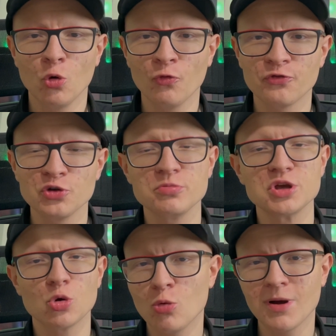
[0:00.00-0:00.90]
O
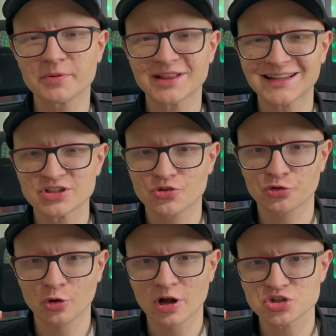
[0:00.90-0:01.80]
filme Uma Pitada de
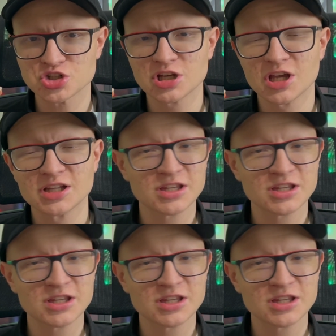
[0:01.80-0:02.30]
Sorte